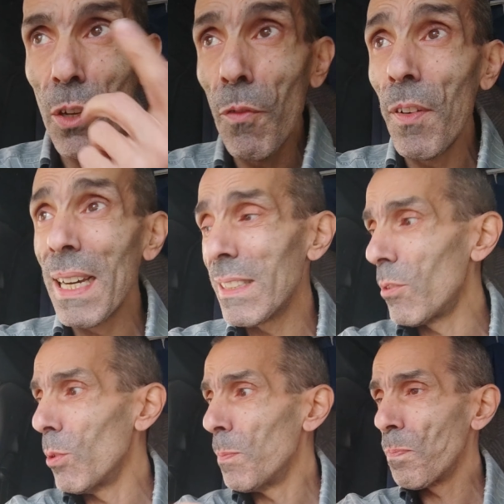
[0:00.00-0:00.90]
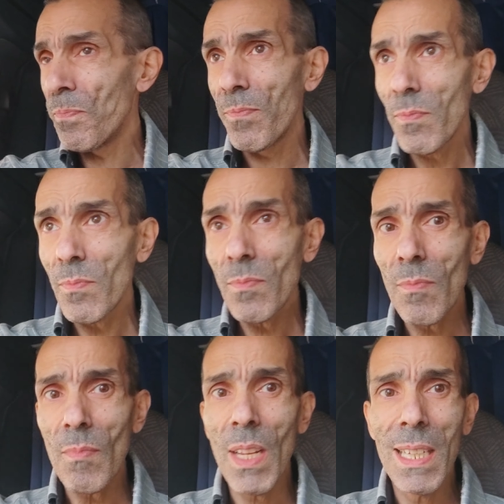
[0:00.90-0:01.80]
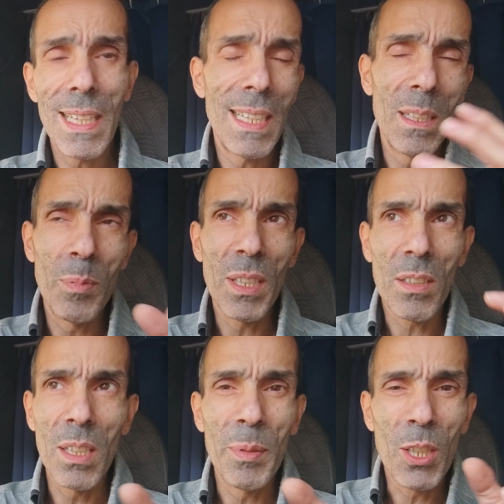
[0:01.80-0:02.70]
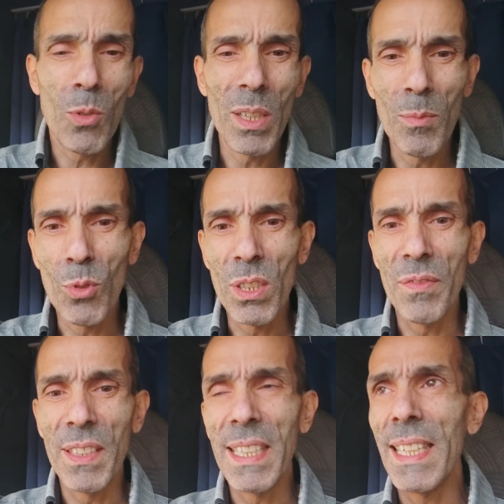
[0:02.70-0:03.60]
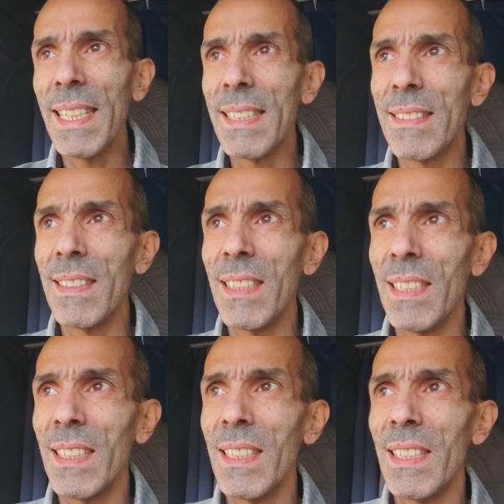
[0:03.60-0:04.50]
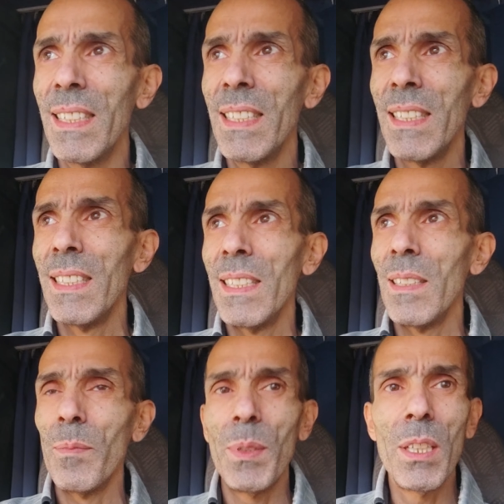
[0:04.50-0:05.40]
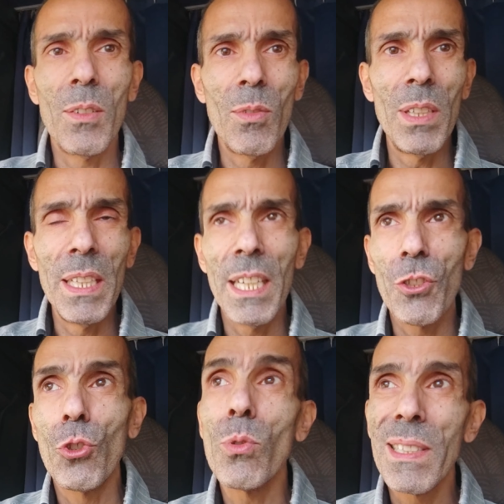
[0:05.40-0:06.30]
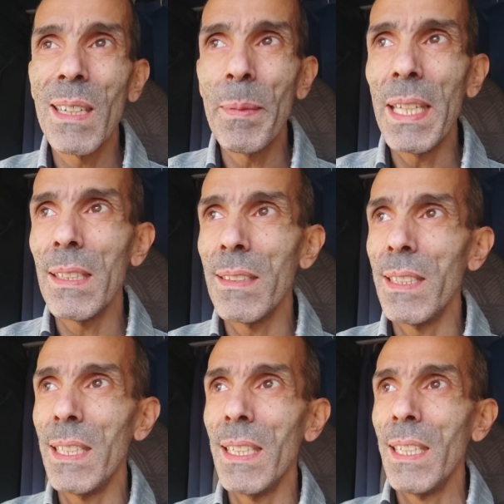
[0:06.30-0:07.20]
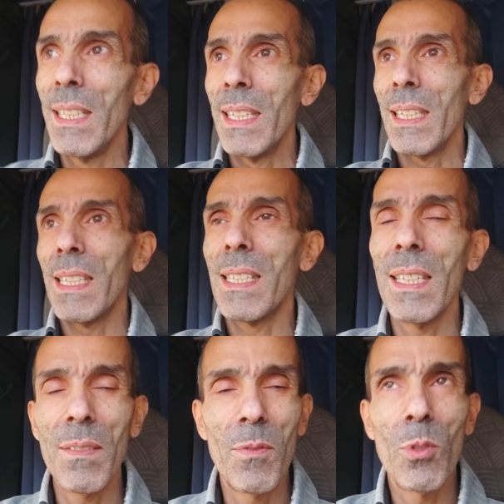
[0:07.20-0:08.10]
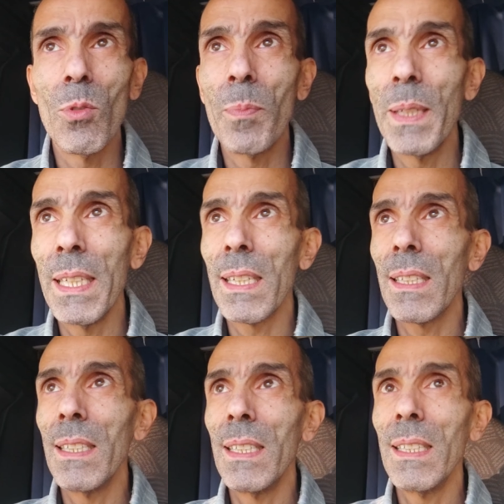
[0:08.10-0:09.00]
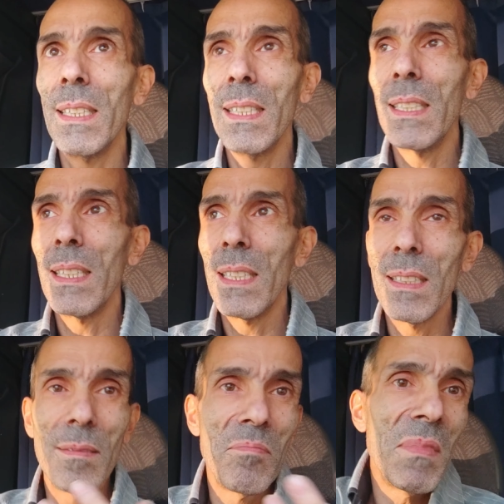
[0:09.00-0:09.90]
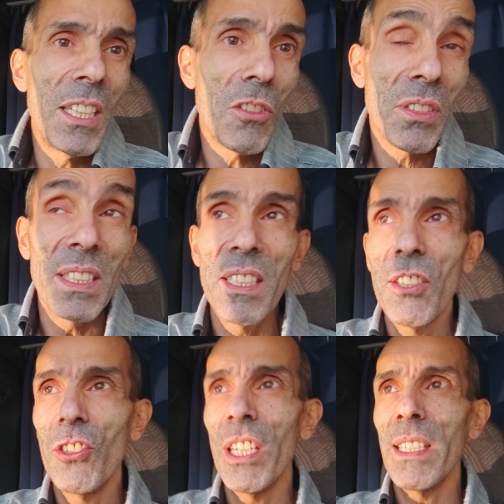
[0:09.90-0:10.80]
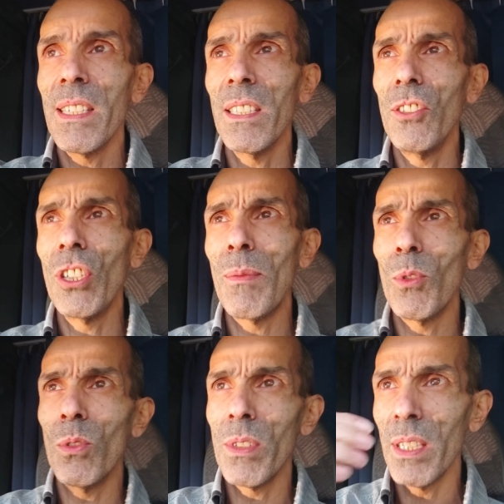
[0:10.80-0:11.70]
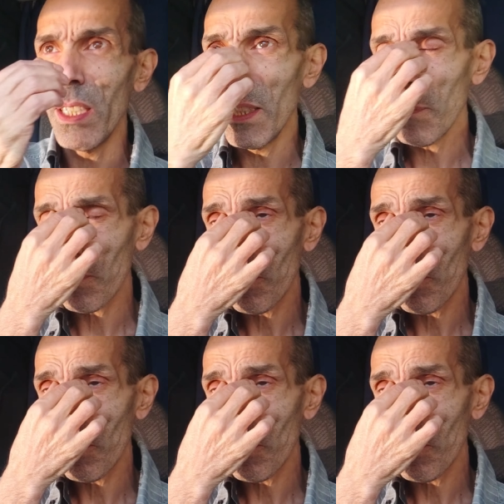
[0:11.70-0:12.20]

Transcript: che ho fatto eh, le, piccole, le piccole modifichette piccoli aggiustamenti che servono per eh, le nostre esigenze diciamo così